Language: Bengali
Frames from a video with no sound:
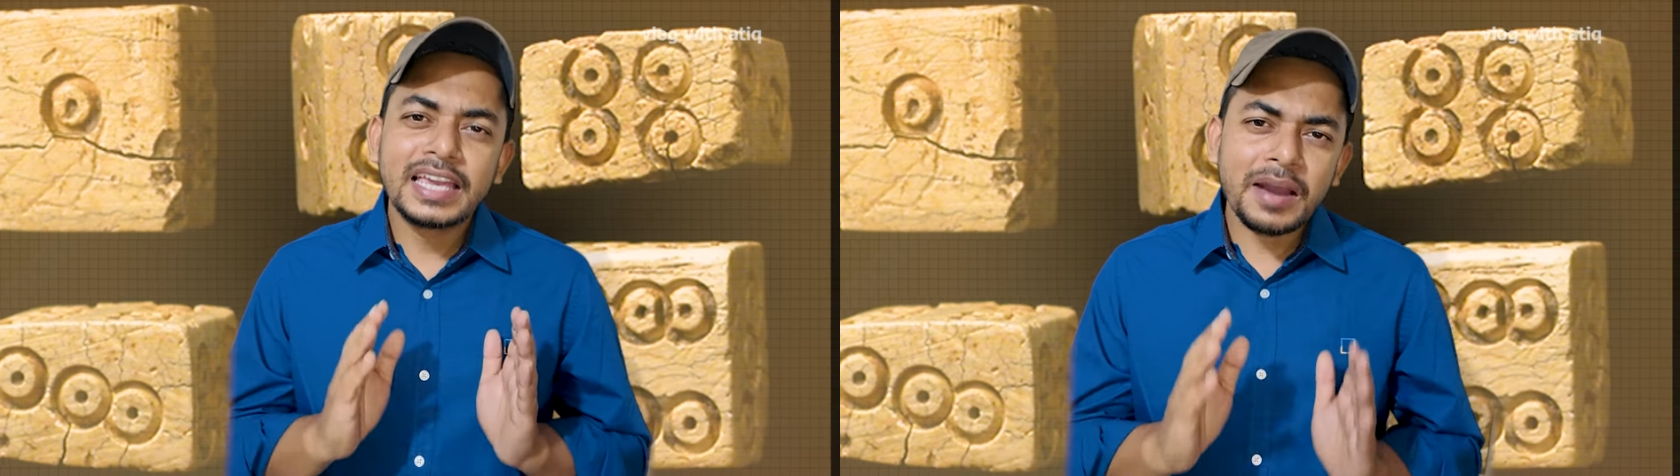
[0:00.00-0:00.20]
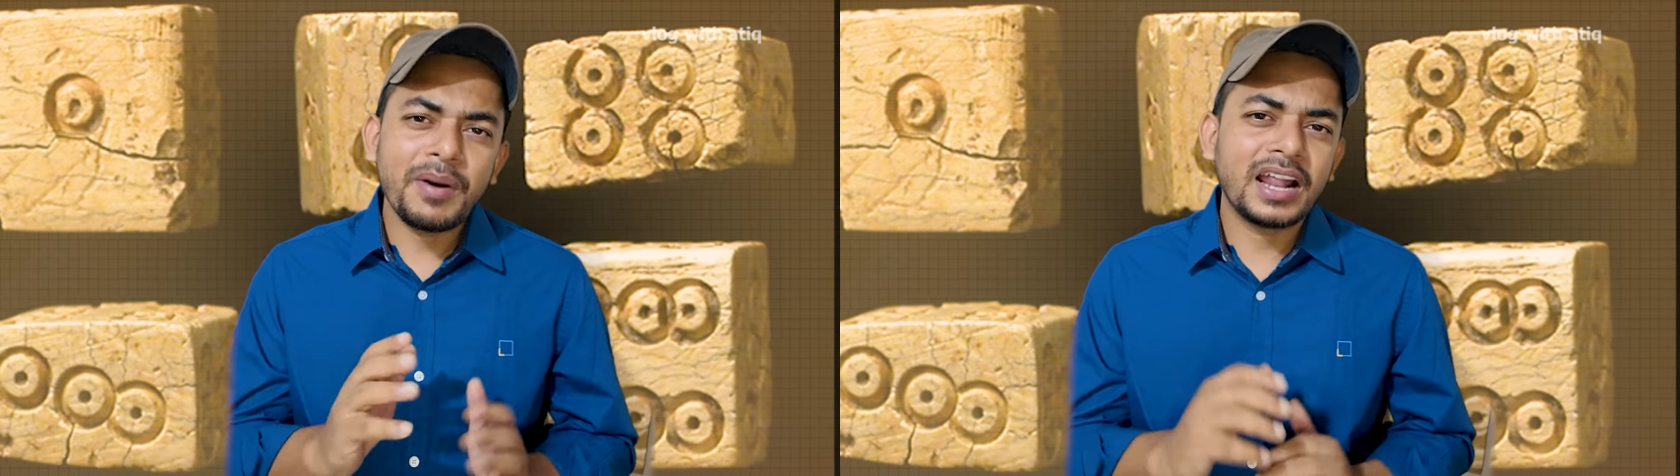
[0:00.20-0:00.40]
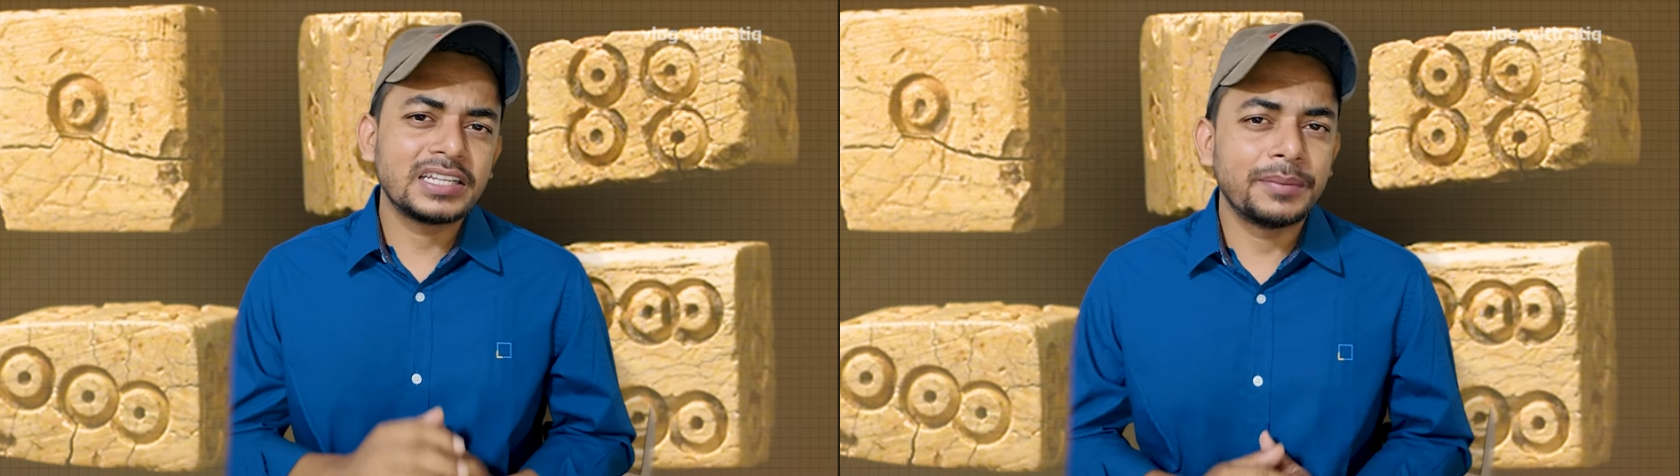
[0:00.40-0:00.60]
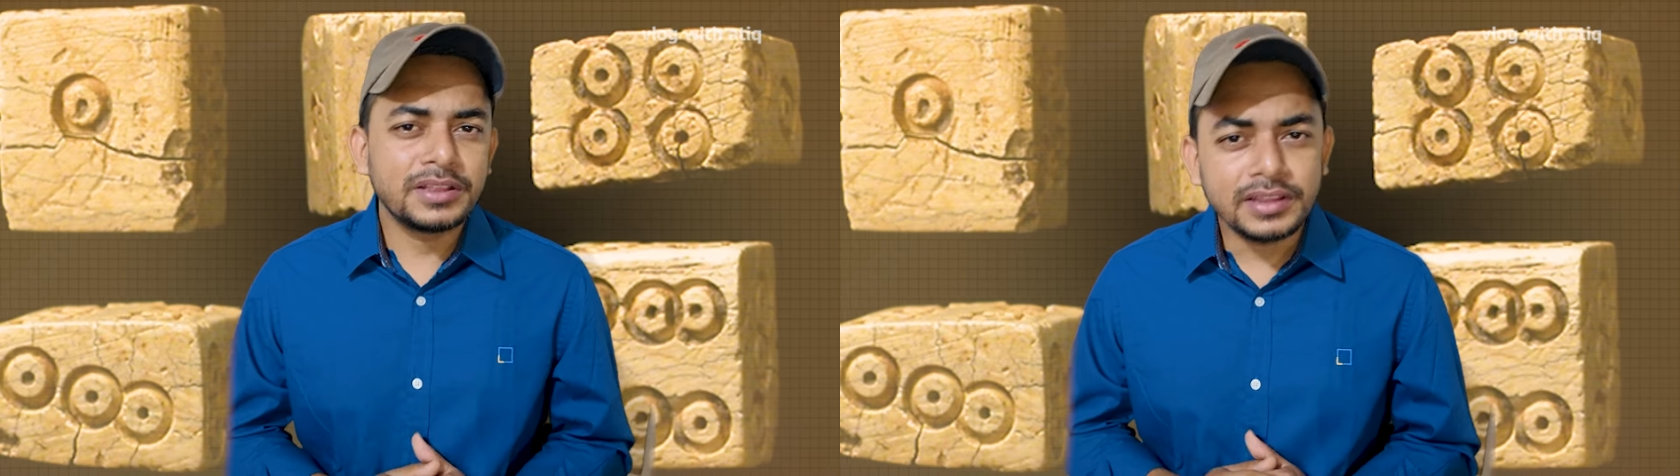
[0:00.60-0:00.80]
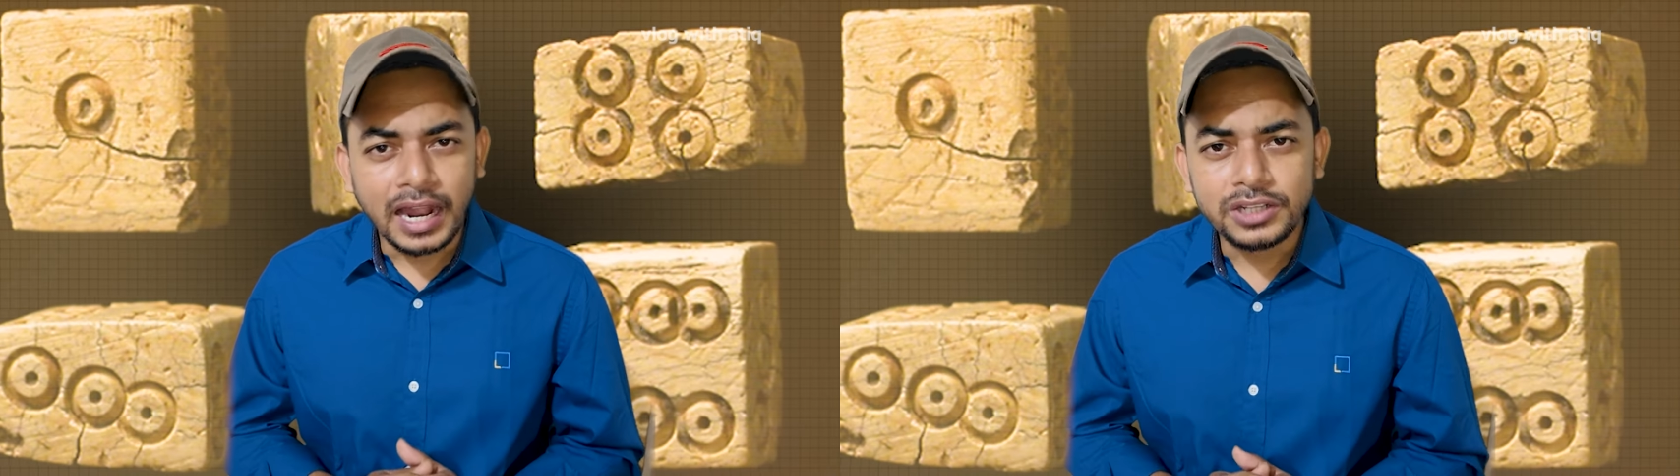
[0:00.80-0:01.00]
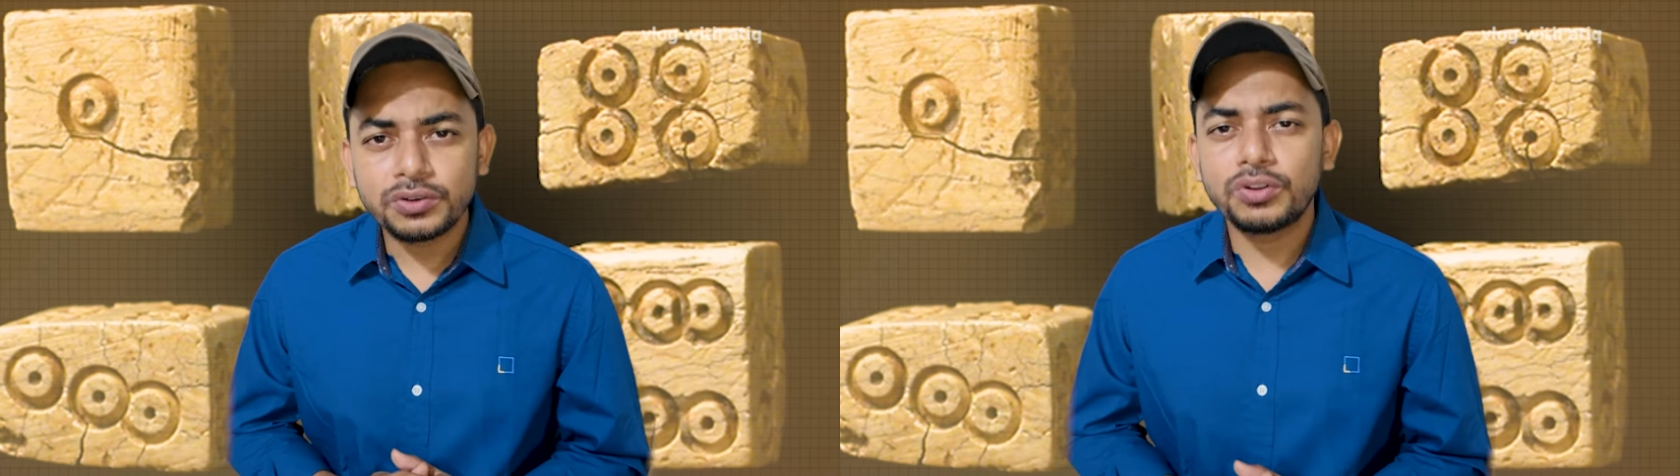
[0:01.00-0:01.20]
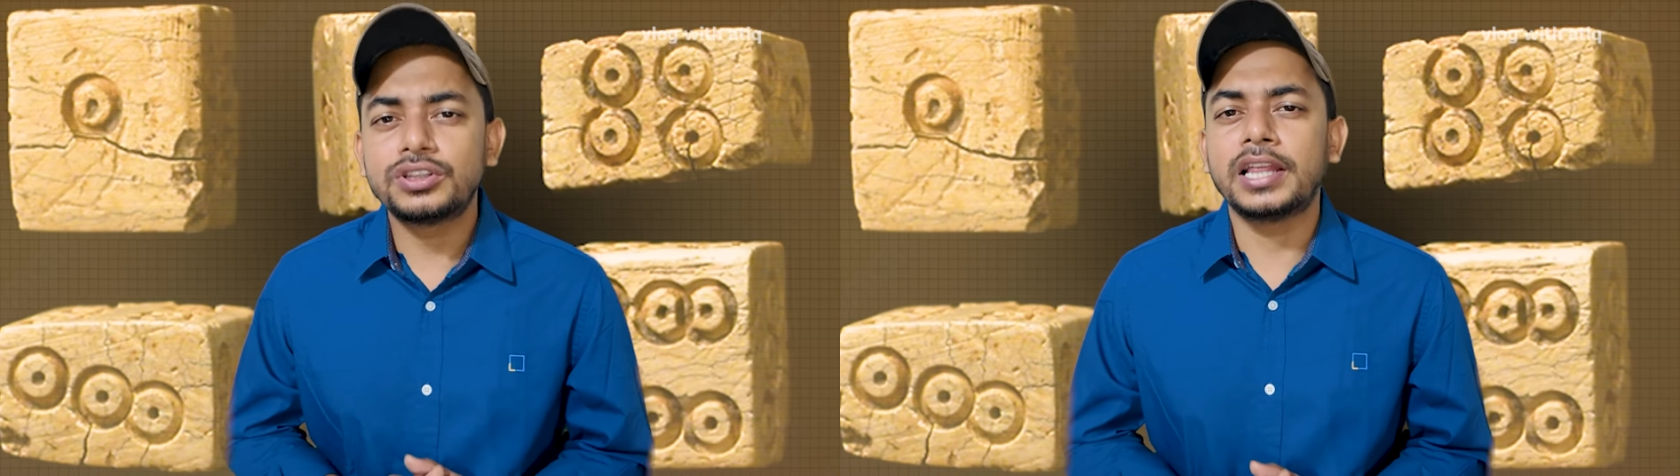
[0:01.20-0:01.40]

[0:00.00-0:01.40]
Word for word: কে মারা যাবে তার জন্য